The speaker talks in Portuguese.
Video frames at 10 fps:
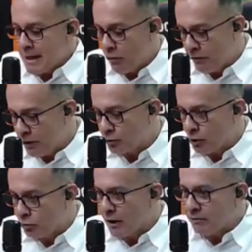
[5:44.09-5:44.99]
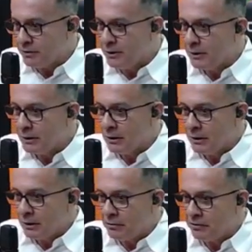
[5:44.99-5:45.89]
Eu vejo aí o Davi
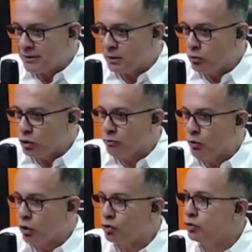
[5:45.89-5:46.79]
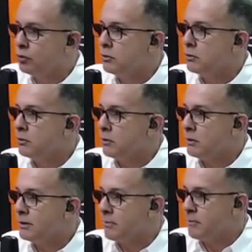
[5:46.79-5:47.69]
fazendo um esforço,
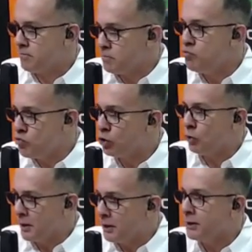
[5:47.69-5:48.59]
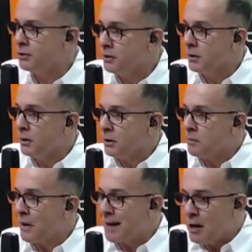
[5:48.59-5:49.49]
sabe, muito grande
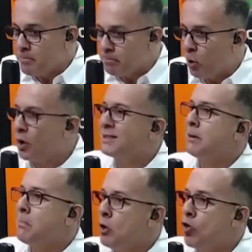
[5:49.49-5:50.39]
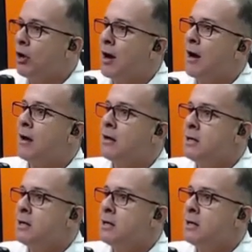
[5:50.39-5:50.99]
para que ele possa melhorar